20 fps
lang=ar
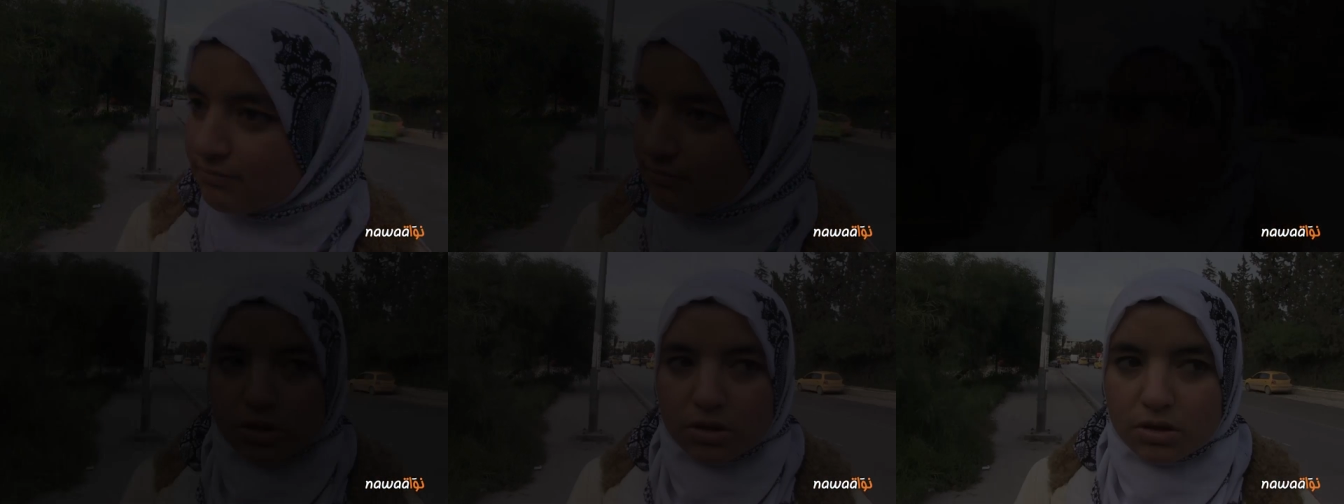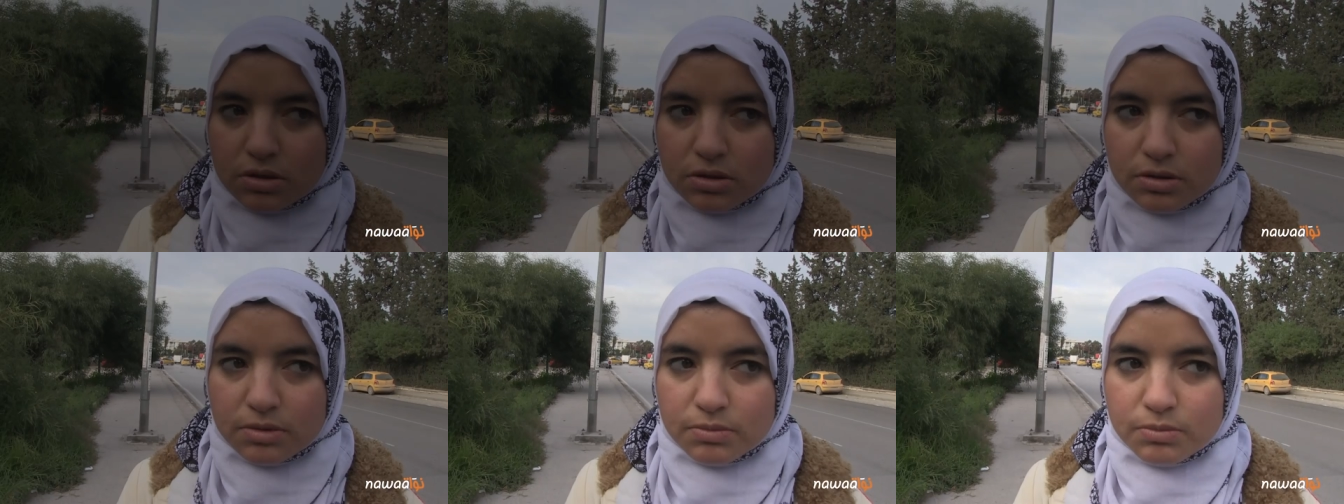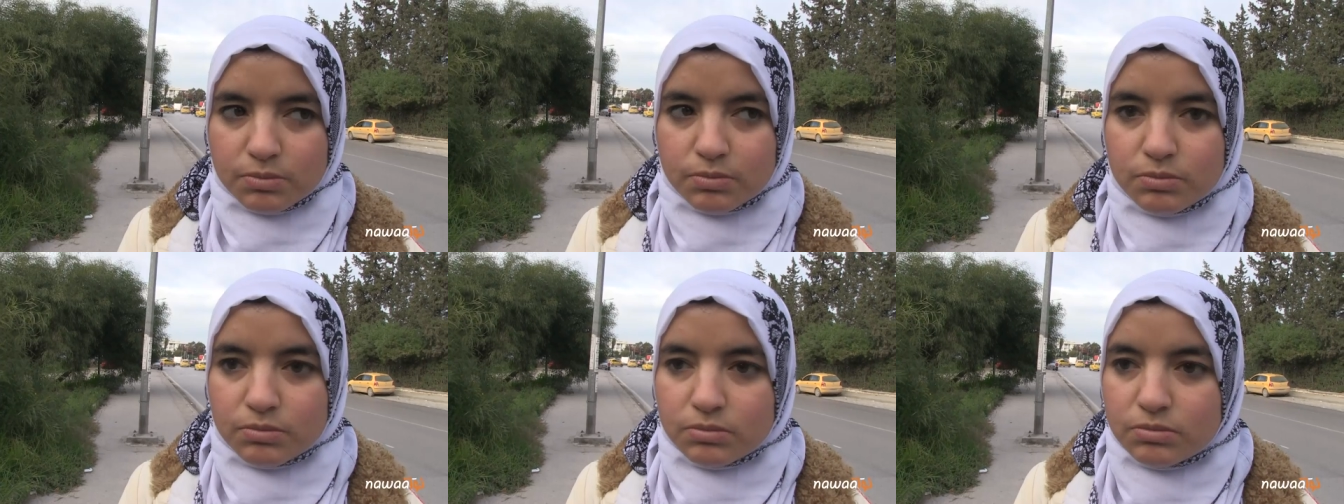أه
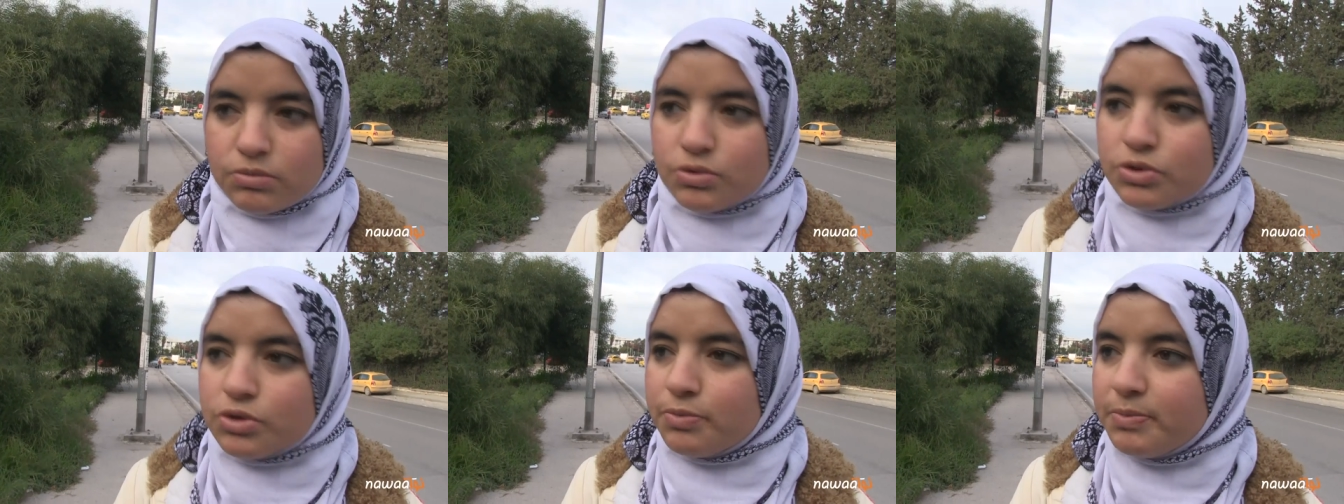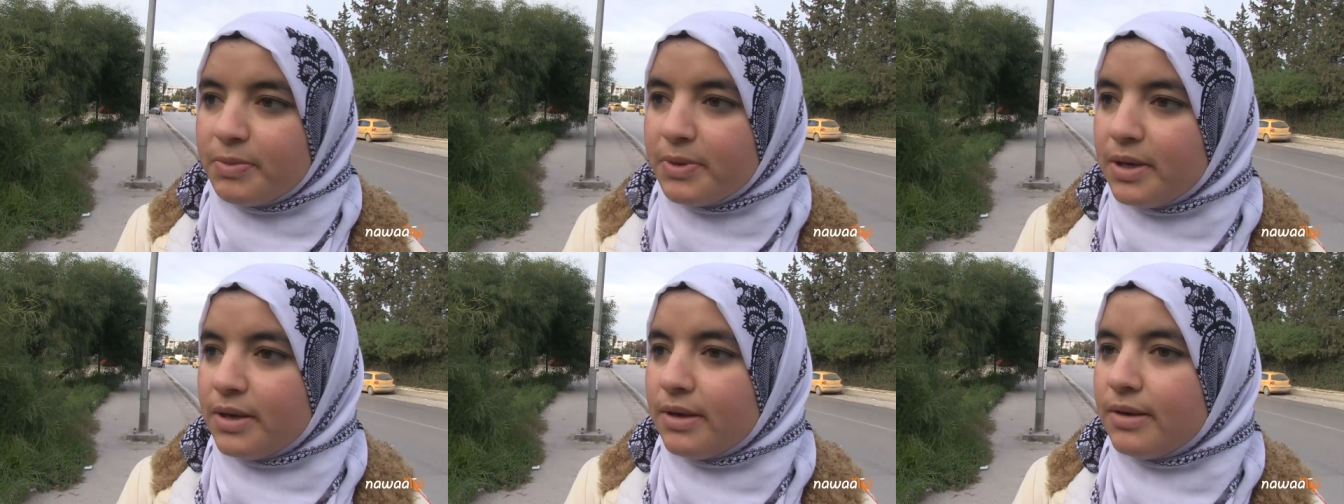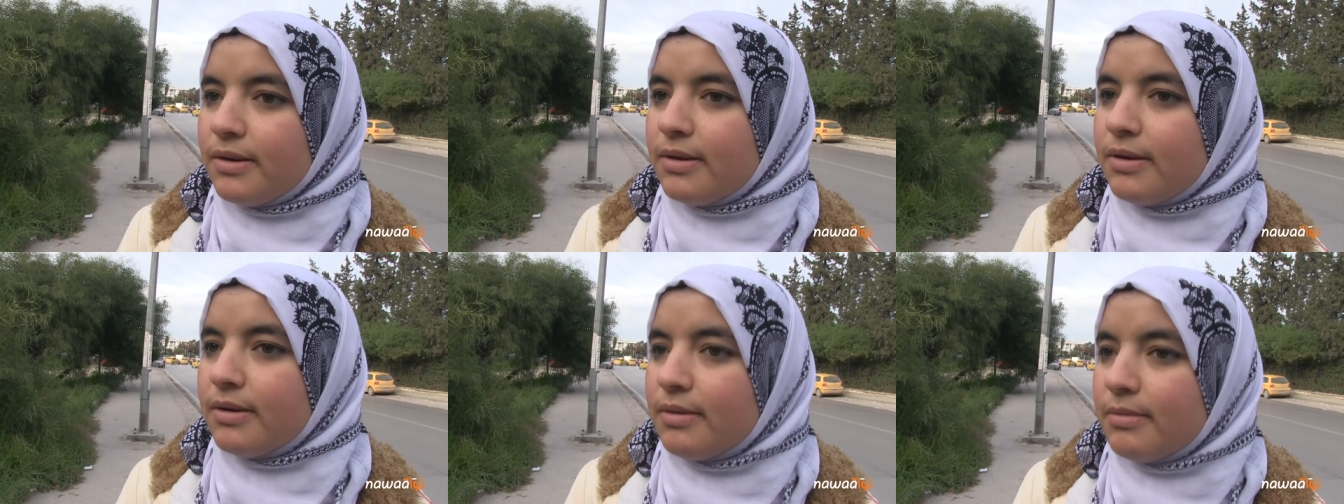مش
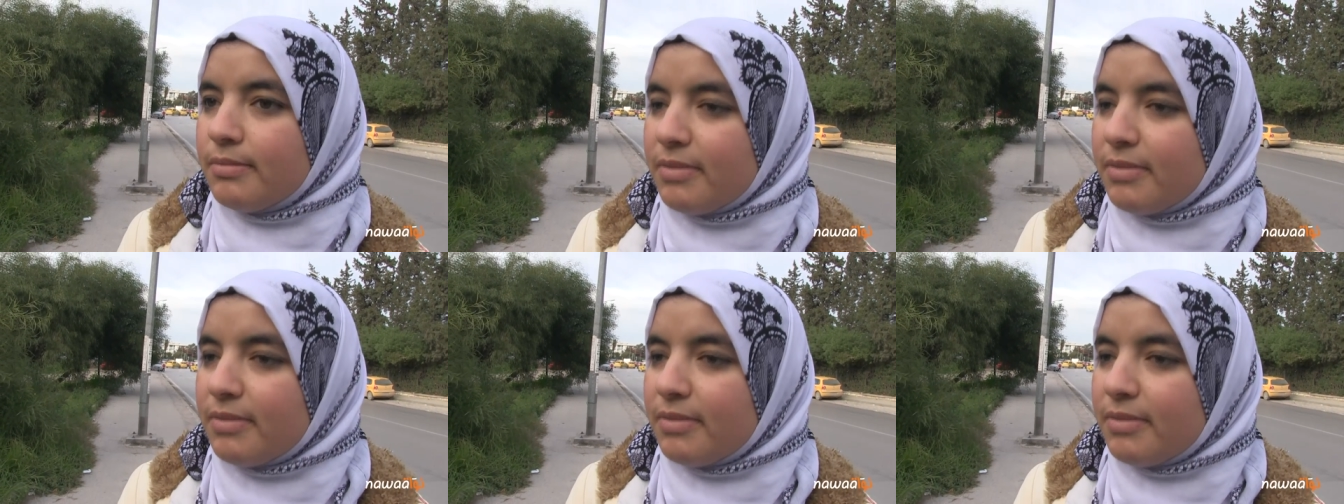بال...